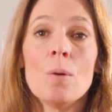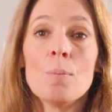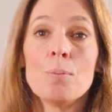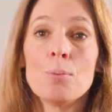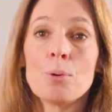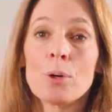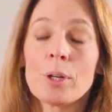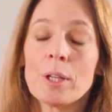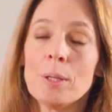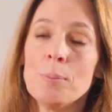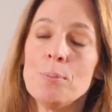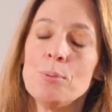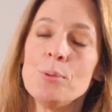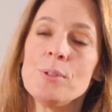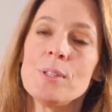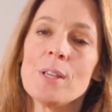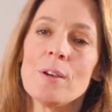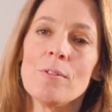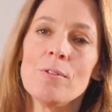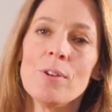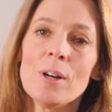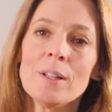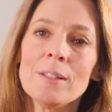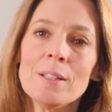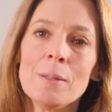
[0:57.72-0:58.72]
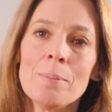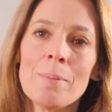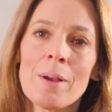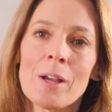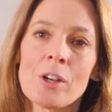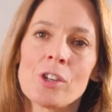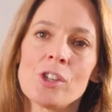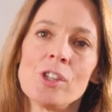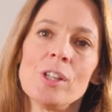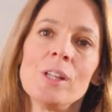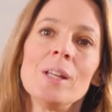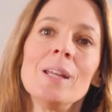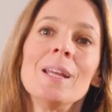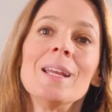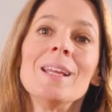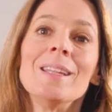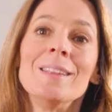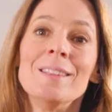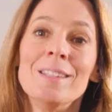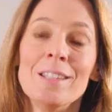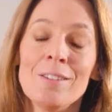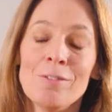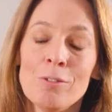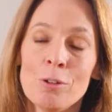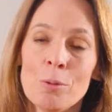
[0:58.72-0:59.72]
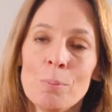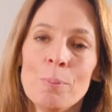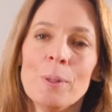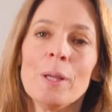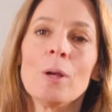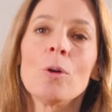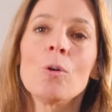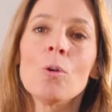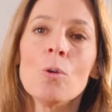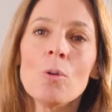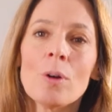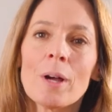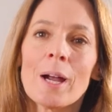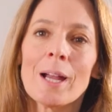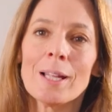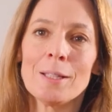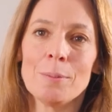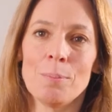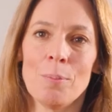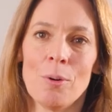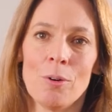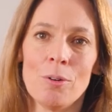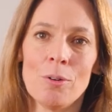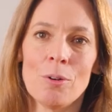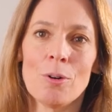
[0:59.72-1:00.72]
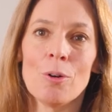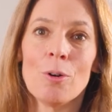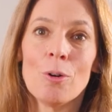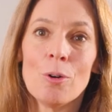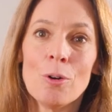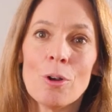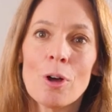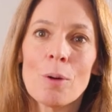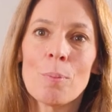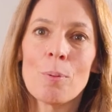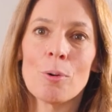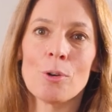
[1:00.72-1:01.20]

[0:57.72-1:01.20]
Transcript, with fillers: pour qu'ils puissent avoir des marchés et développer concrètement leurs